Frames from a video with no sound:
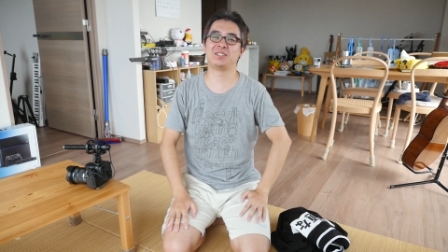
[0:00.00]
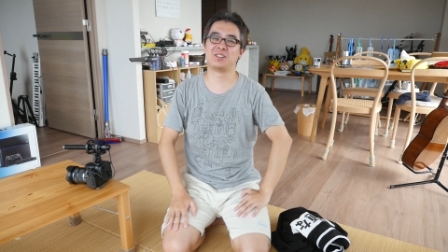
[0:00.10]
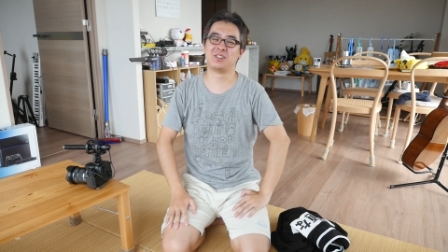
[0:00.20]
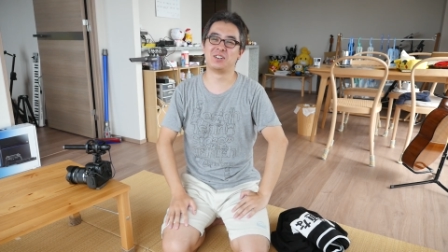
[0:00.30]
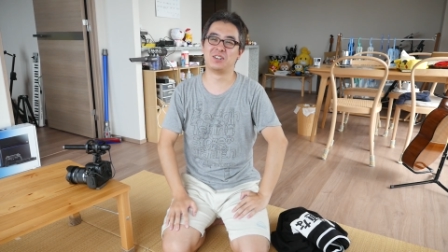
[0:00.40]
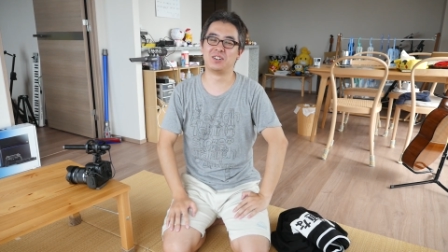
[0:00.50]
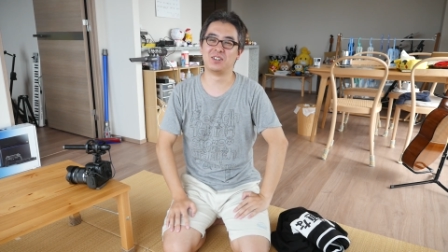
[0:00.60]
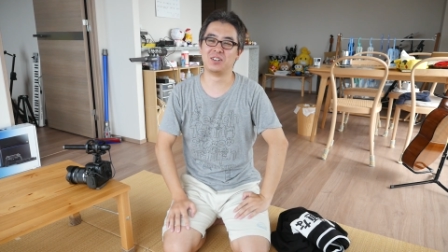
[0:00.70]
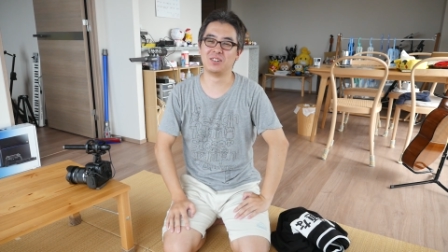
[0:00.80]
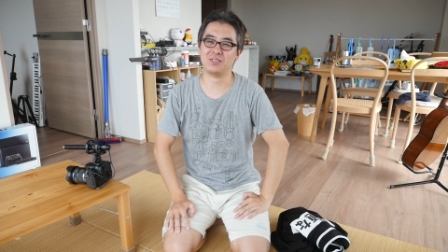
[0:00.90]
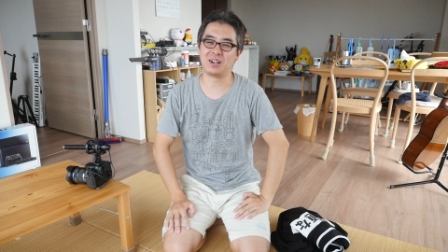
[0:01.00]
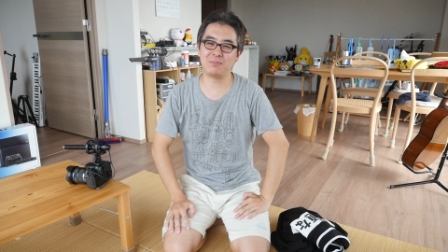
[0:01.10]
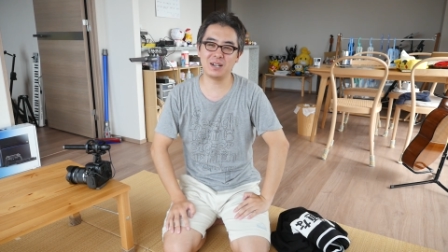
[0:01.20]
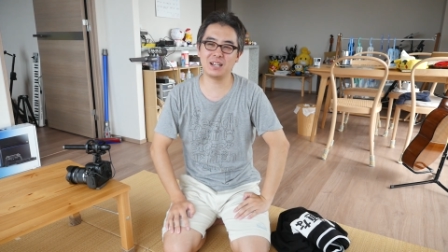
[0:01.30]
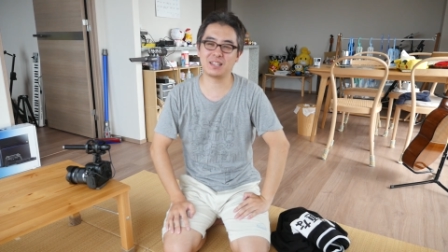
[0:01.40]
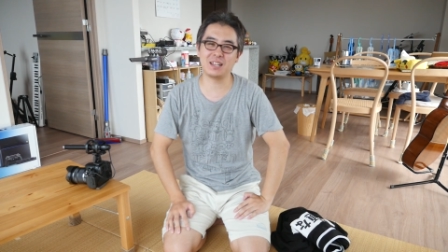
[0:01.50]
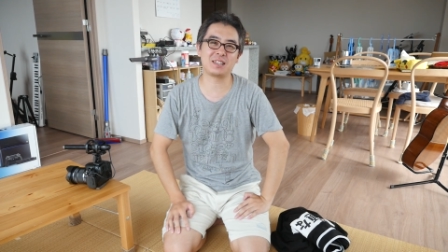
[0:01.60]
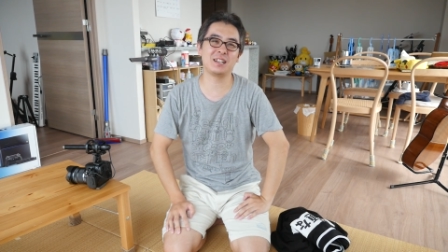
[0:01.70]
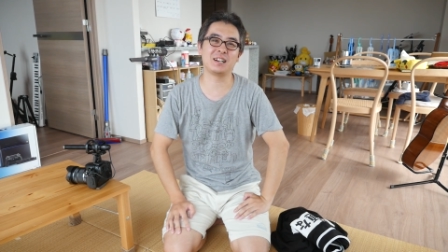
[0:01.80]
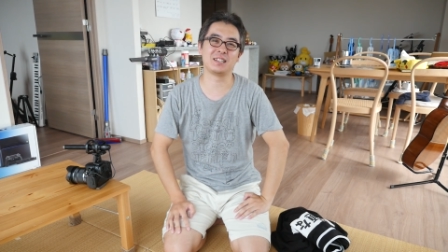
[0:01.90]
度あんまやって
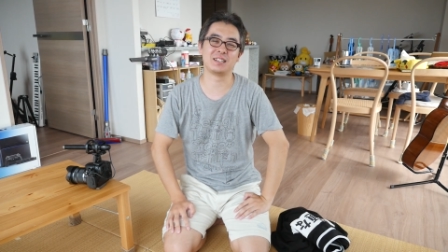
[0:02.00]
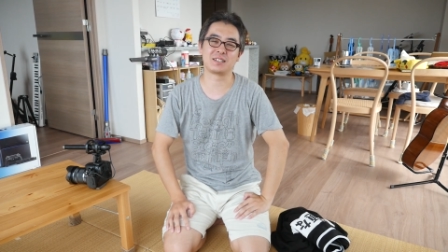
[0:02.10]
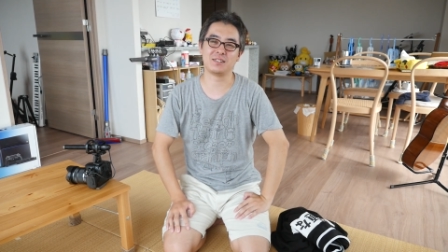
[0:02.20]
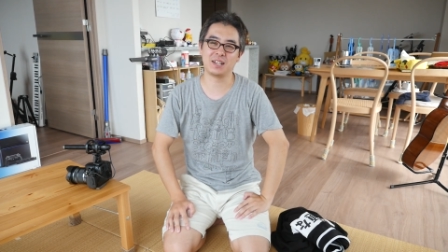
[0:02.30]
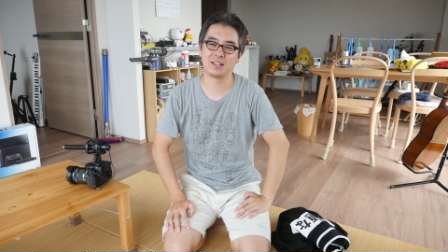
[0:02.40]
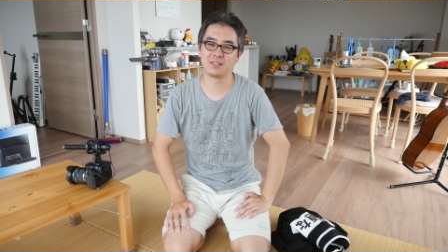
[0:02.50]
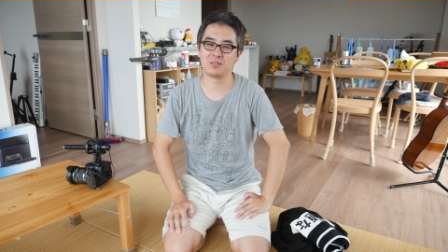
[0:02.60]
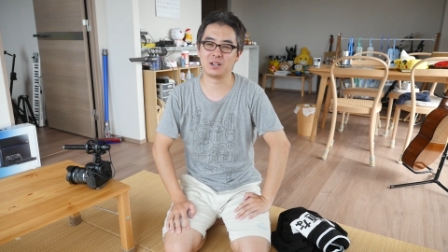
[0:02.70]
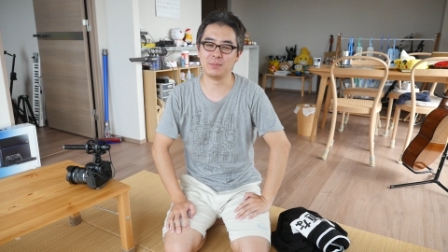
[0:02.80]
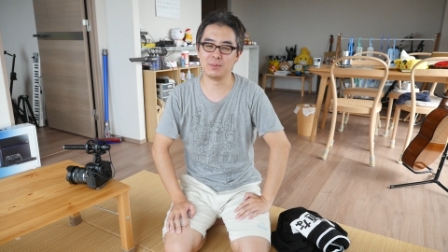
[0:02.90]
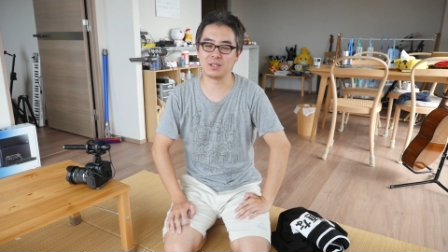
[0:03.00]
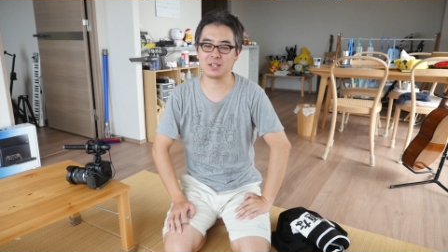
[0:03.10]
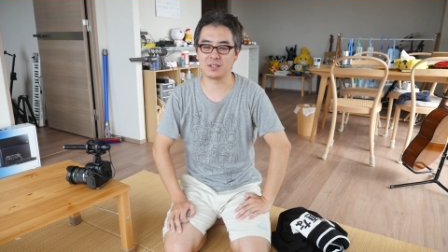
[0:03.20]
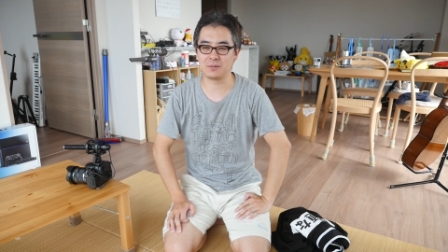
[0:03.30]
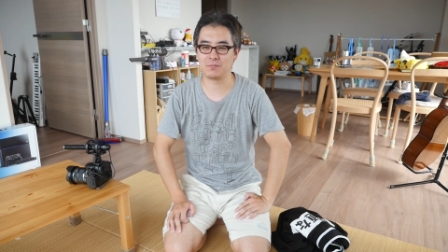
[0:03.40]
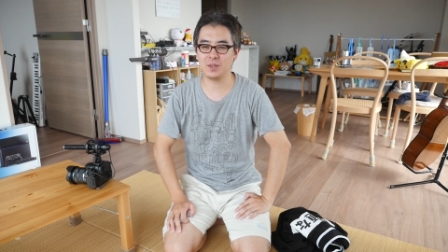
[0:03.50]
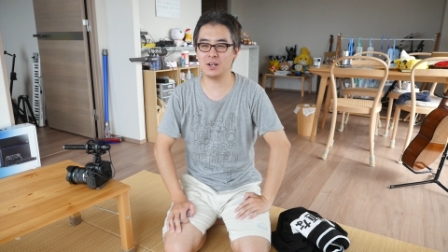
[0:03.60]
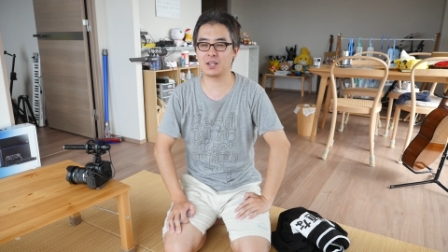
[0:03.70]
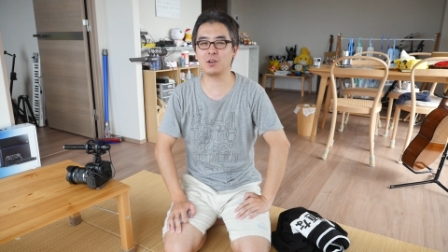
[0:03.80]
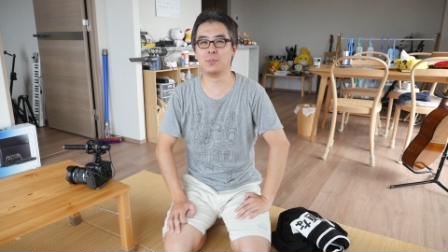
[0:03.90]
やってなかったですけどね今回見ましたけどなん
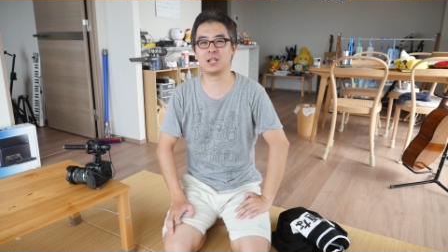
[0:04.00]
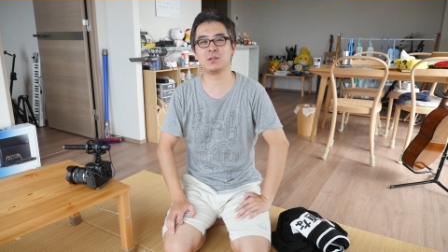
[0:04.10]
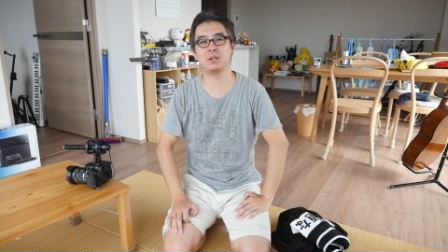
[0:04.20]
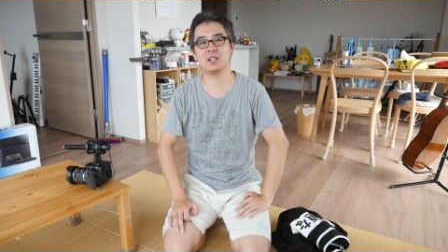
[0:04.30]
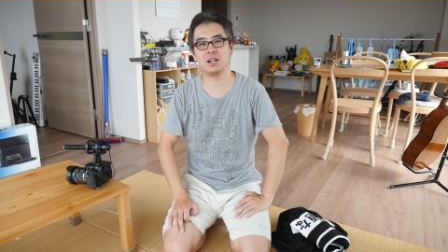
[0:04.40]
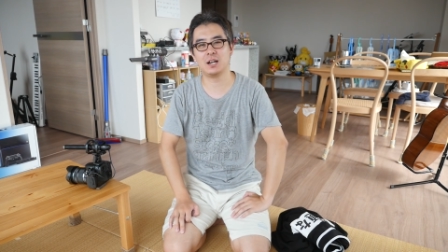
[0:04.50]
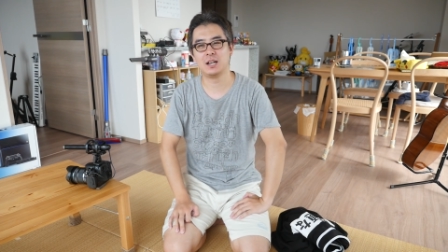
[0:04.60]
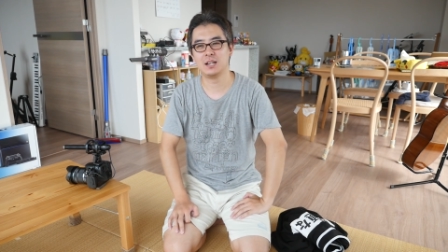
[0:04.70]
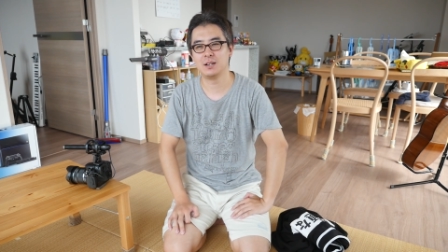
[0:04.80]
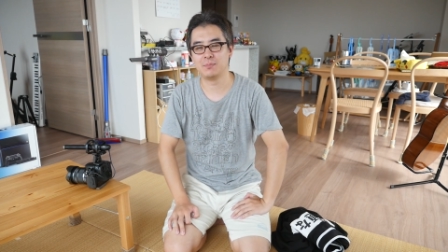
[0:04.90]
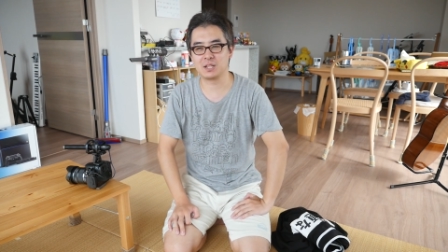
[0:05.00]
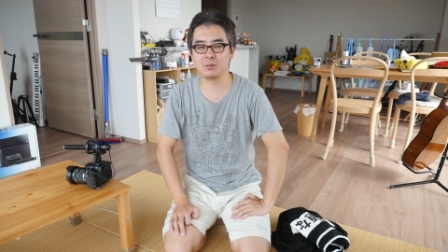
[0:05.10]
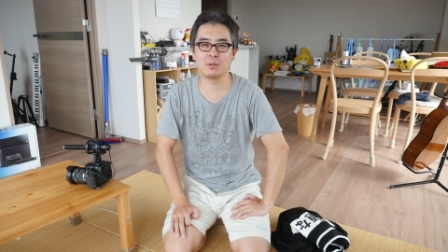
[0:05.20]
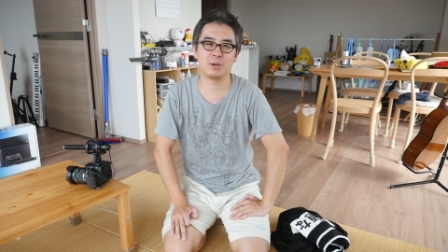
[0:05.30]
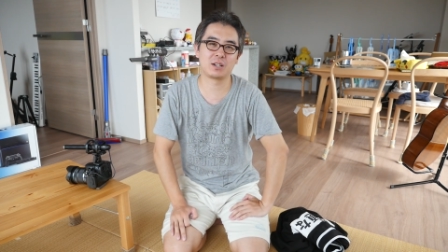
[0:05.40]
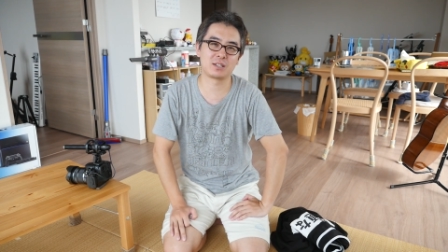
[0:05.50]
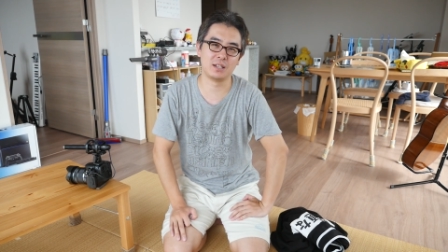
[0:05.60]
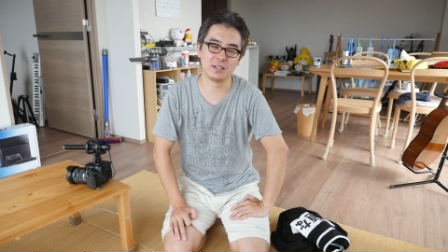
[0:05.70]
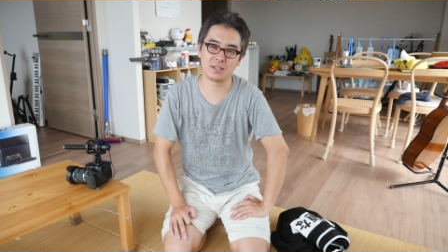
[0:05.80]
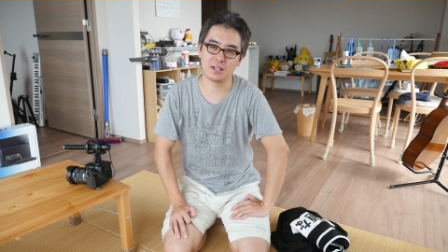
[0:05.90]
か結構真面目な真面目なマックさ
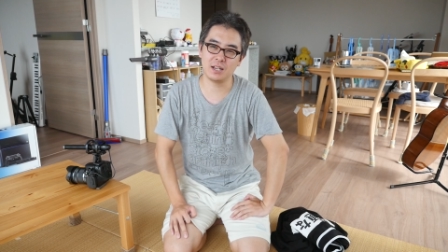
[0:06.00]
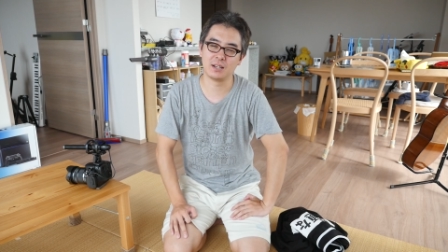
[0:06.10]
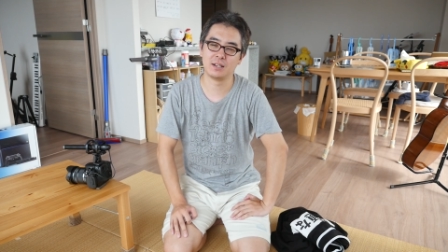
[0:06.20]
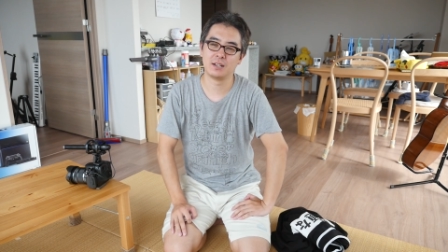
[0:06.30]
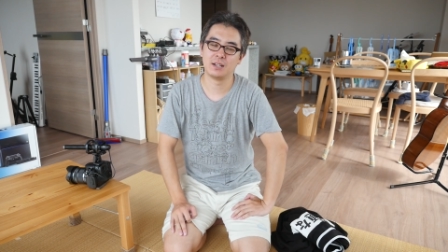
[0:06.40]
んでしたね